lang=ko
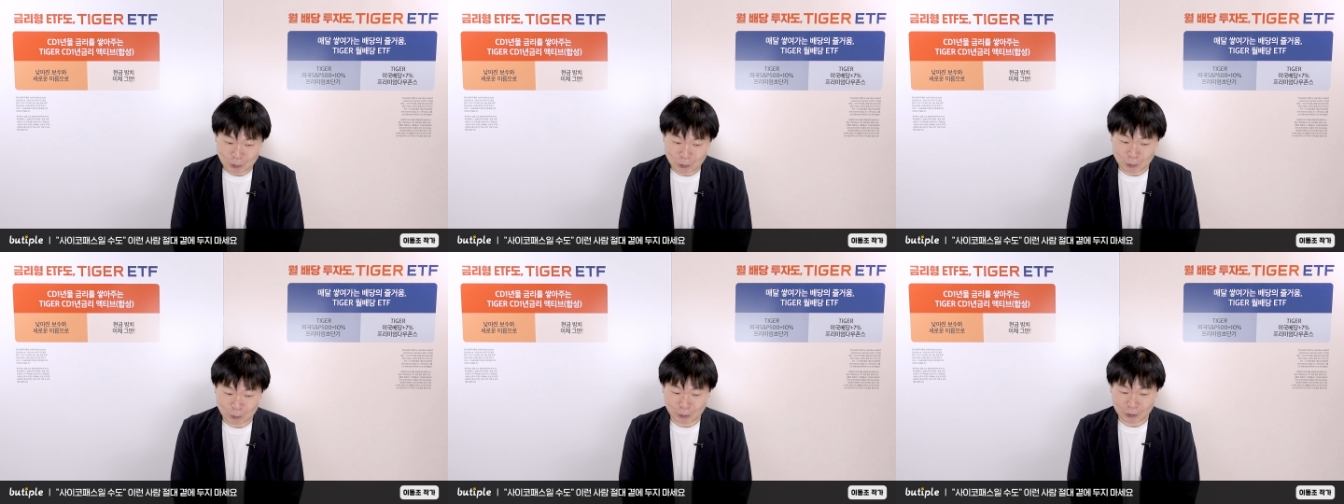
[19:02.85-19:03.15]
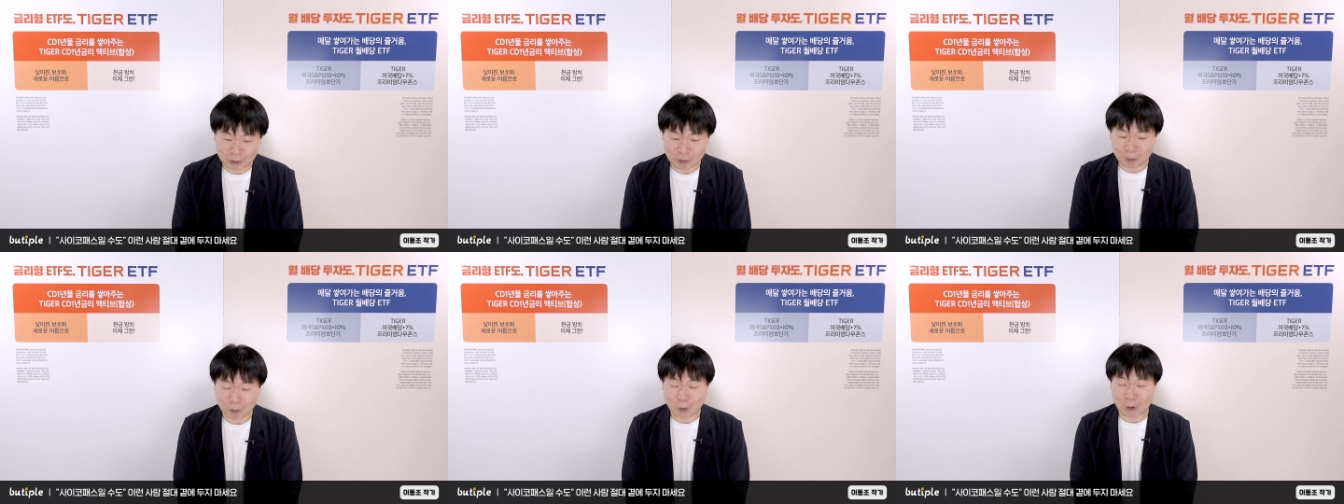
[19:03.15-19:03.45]
수
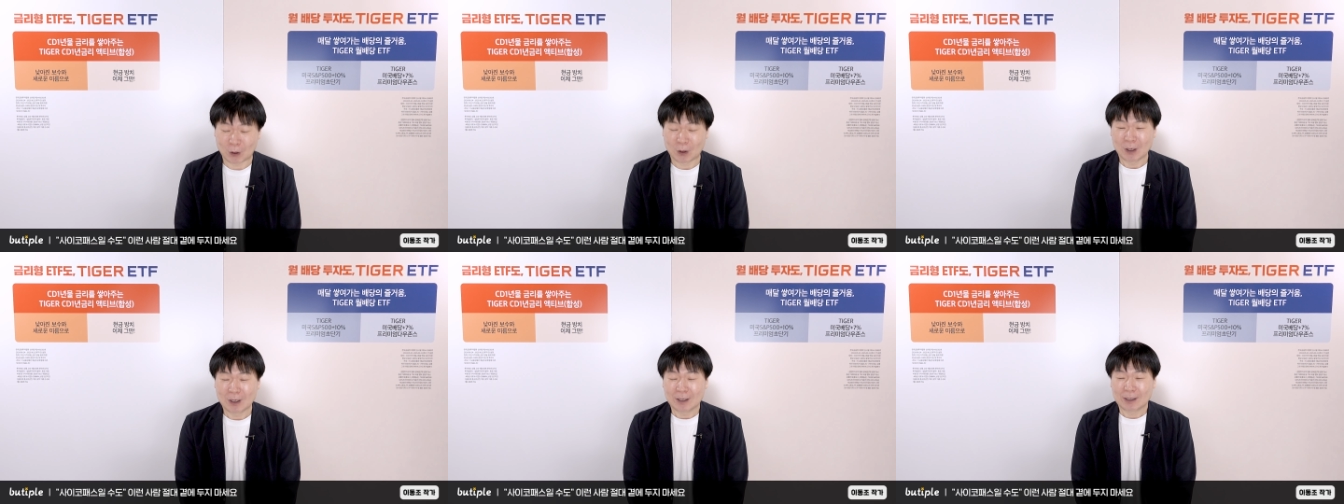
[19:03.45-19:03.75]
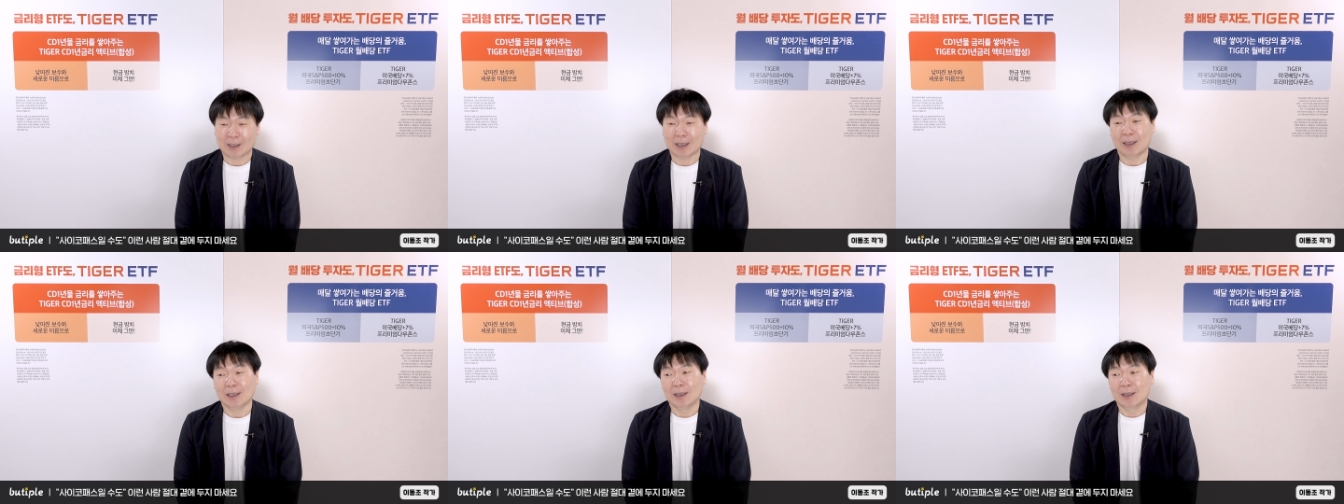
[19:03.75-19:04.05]
있고
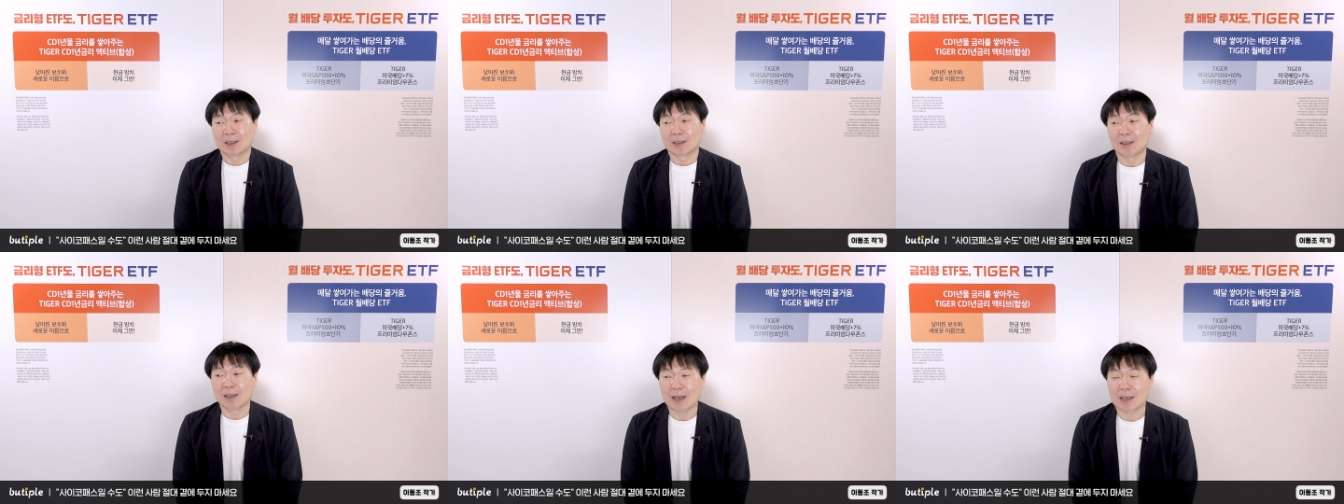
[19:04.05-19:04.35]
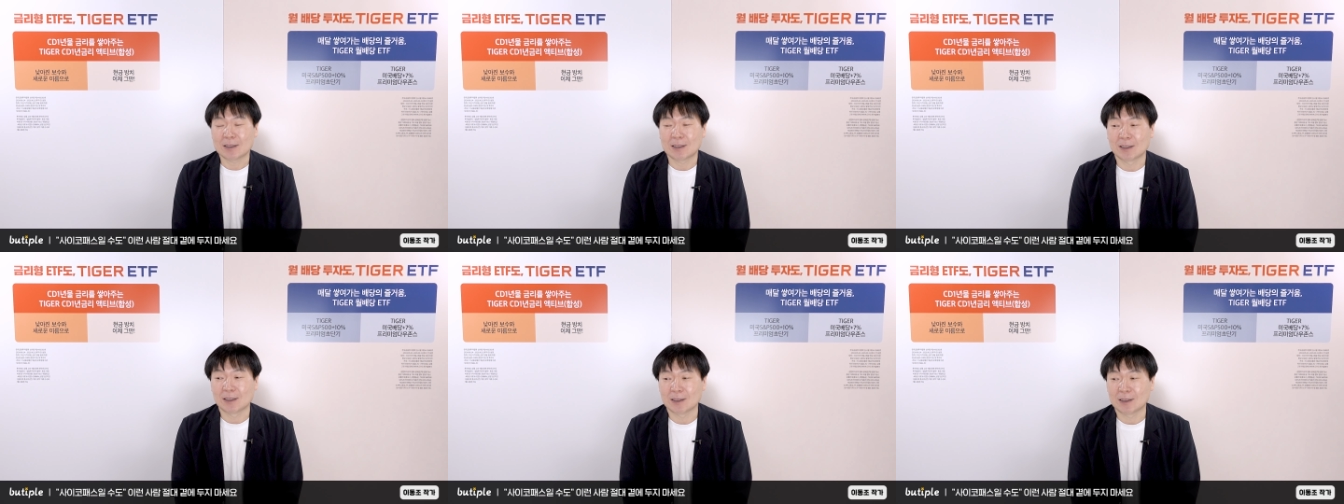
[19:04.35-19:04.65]
그러니까
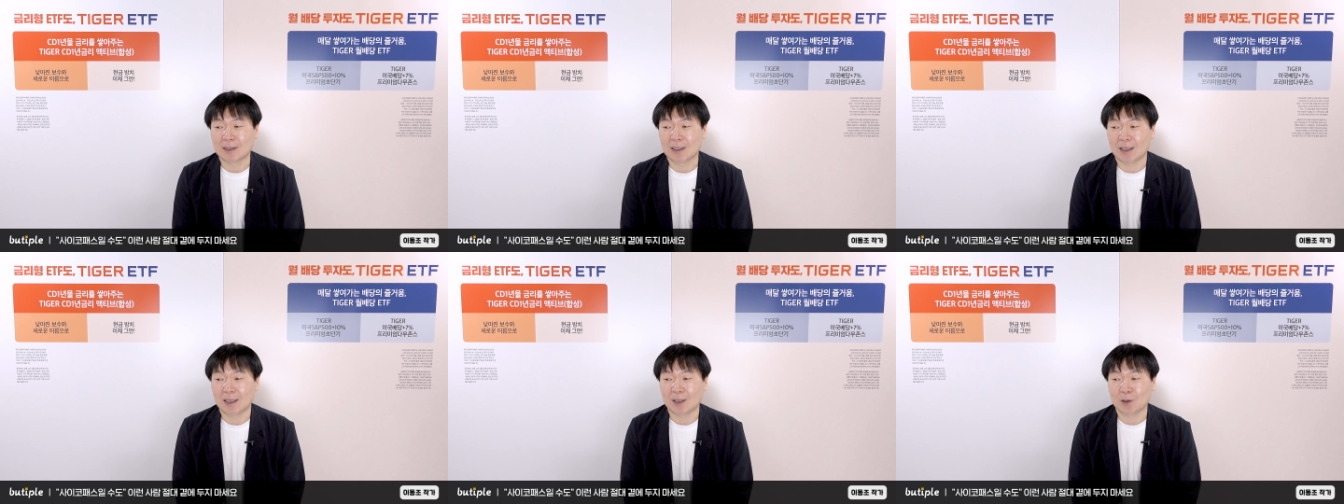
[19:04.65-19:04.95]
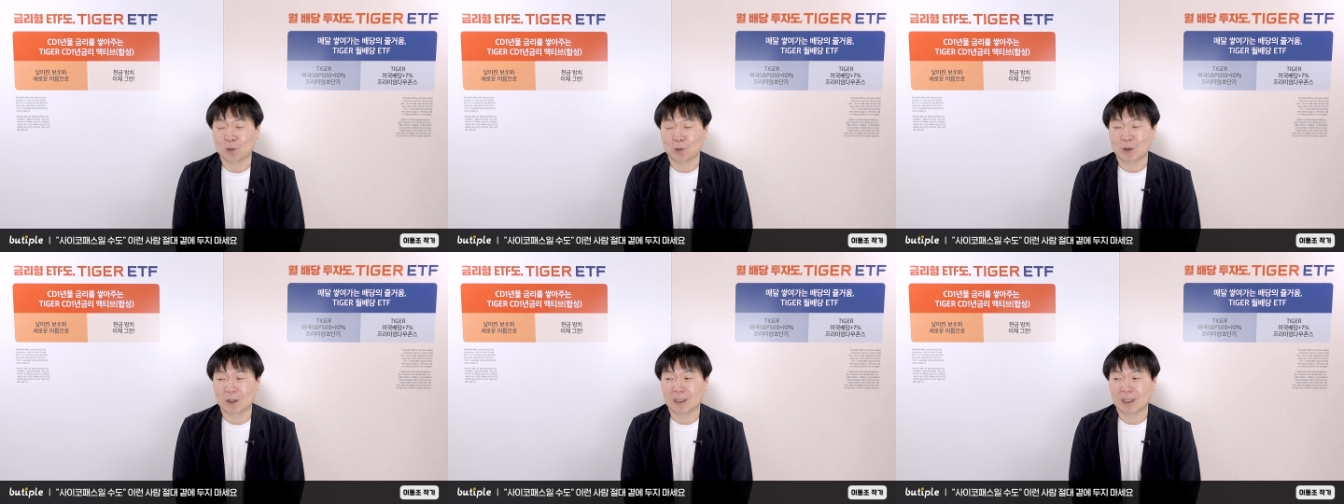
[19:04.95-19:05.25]
그랬을 때
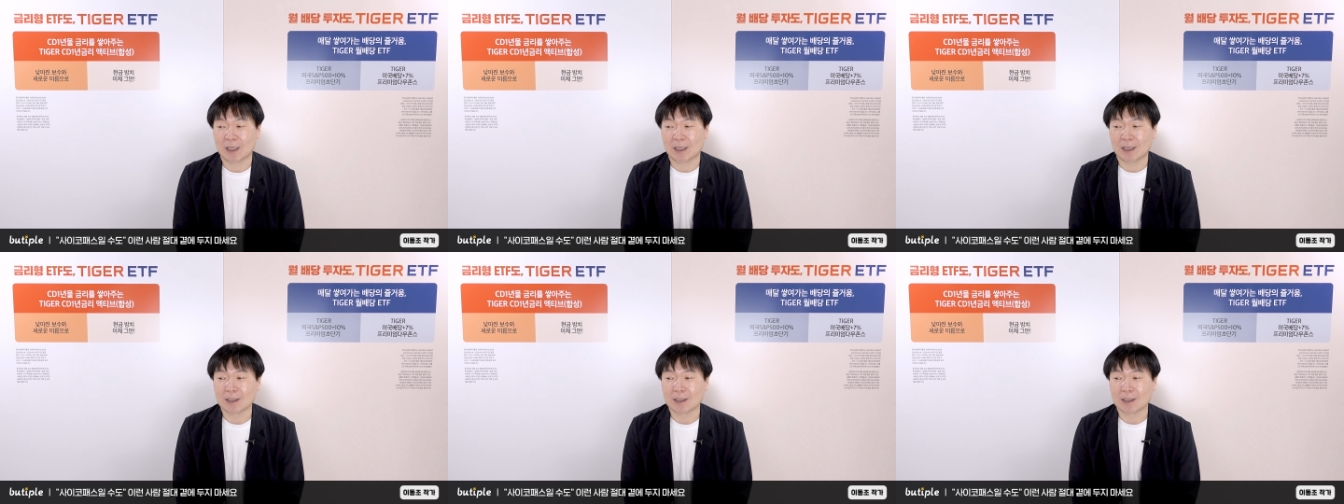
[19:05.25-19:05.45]
우리가